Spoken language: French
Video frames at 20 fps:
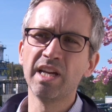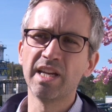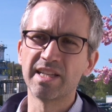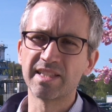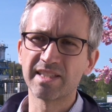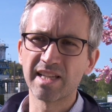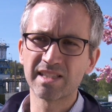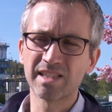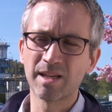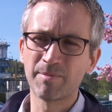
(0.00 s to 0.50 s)
Et
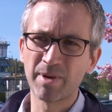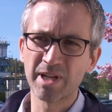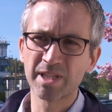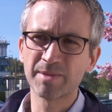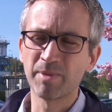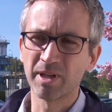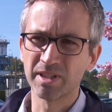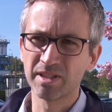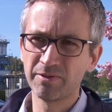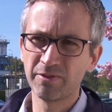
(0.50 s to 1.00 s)
ça, ça
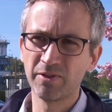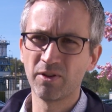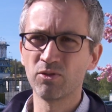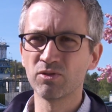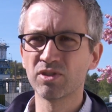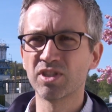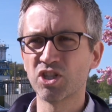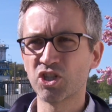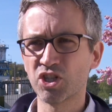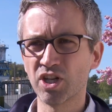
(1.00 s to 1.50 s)
passe par
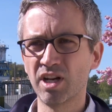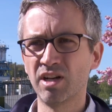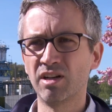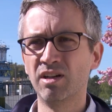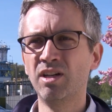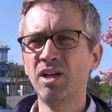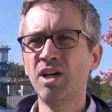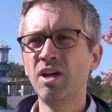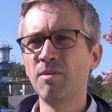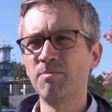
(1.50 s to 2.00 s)
différentes échelles.
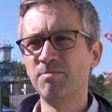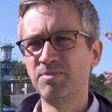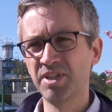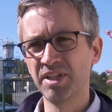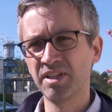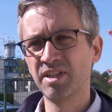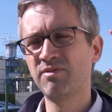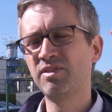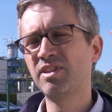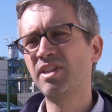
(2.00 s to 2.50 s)

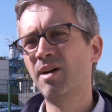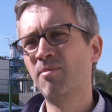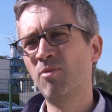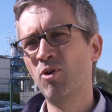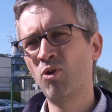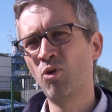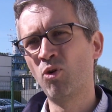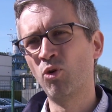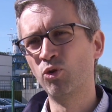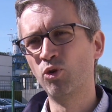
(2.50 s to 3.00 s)
Bien
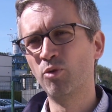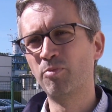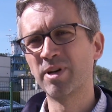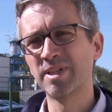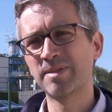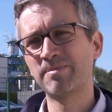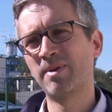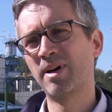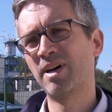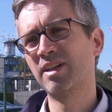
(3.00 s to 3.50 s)
évidemment, on ne
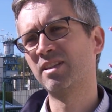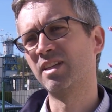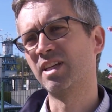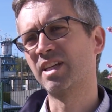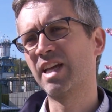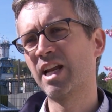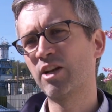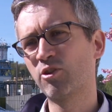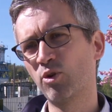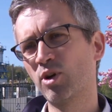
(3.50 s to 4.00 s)
passe pas des
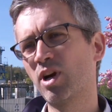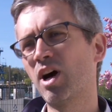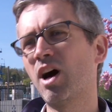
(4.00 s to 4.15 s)
quelques